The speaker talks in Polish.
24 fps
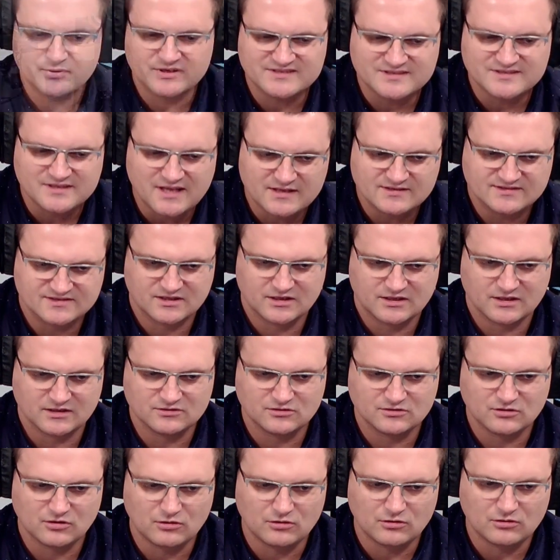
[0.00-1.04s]
prezydenckie,
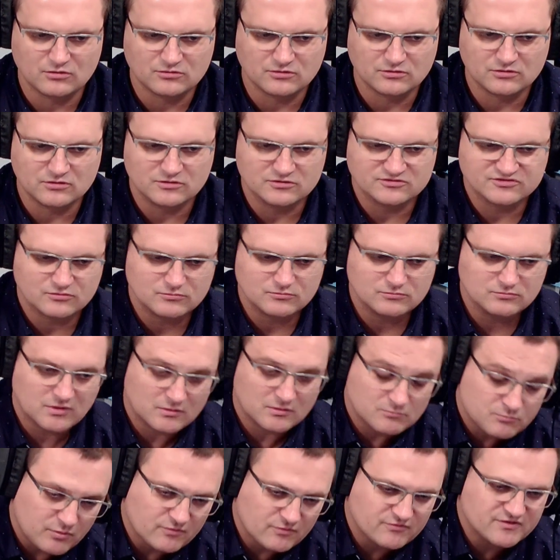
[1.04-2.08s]
to y,
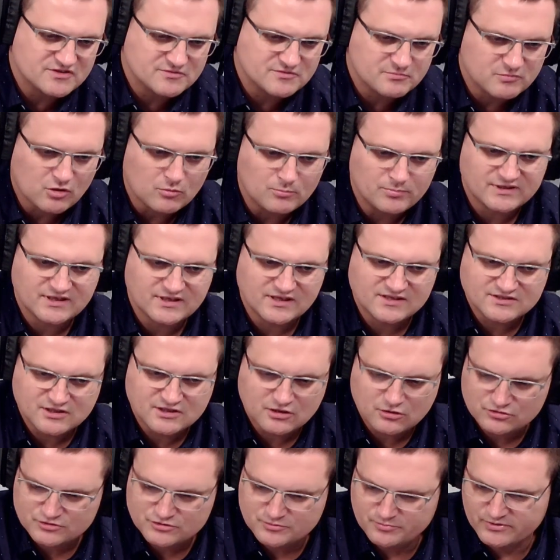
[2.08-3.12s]
są powiedzmy
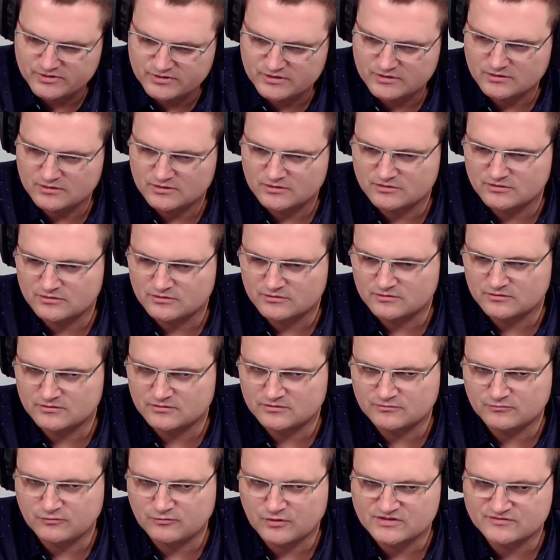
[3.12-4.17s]
kompetencje choćby
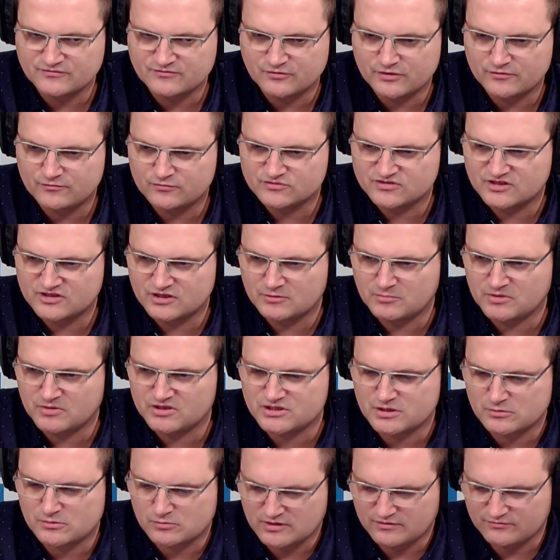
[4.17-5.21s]
y, władz wojewódzkich,
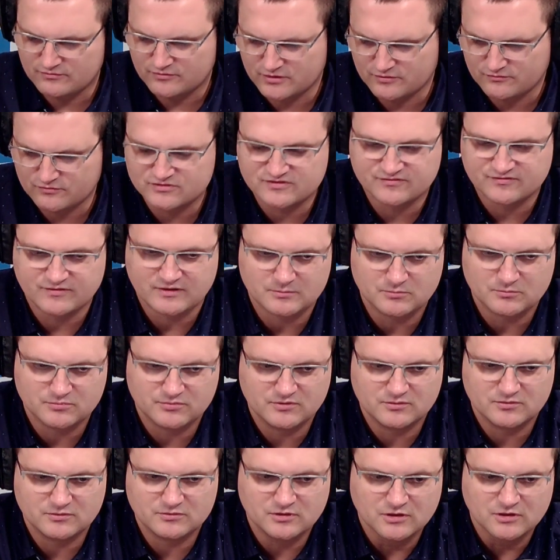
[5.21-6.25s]
marszałka województwa,
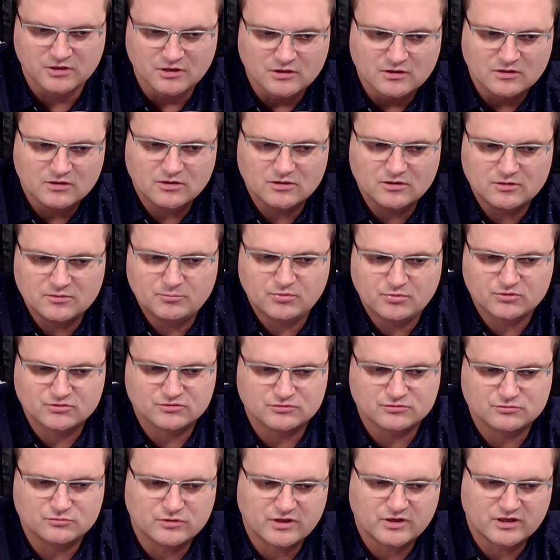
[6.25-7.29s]
pod
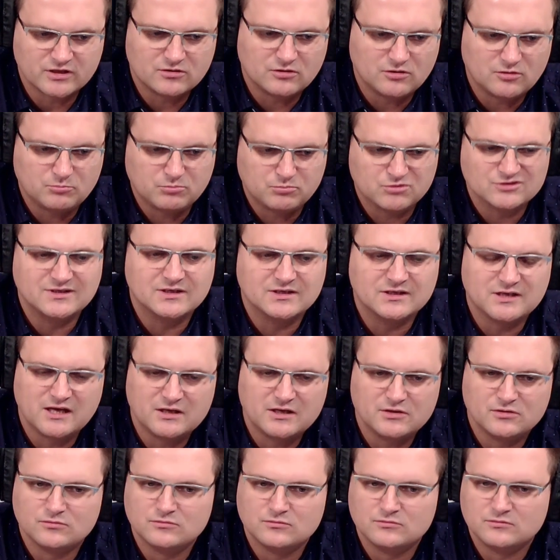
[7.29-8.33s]
którego
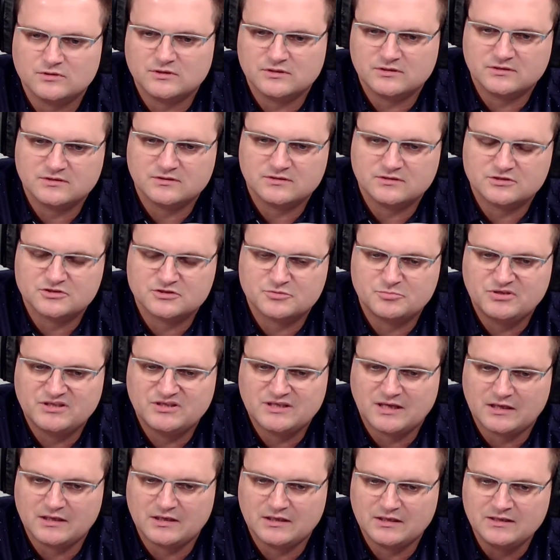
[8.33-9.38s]
podlegają
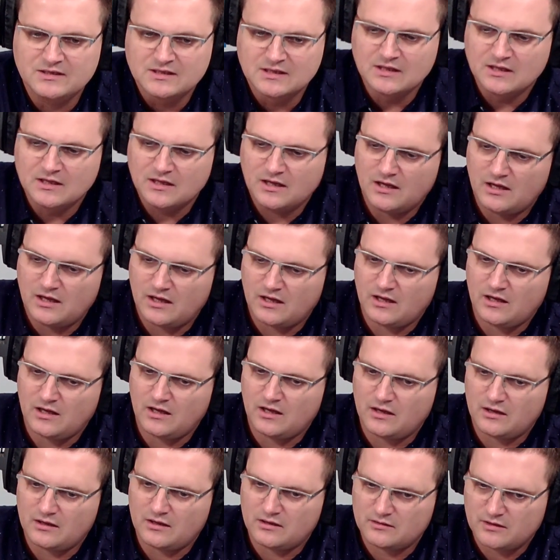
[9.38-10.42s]
szpitale, a,
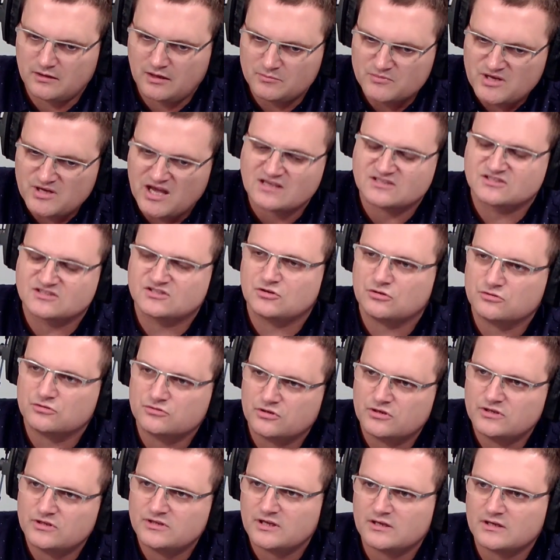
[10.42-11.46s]
a, a miasto
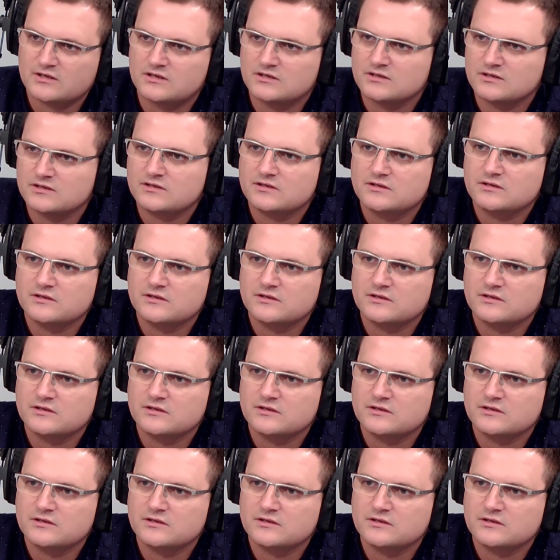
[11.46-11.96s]
to jednak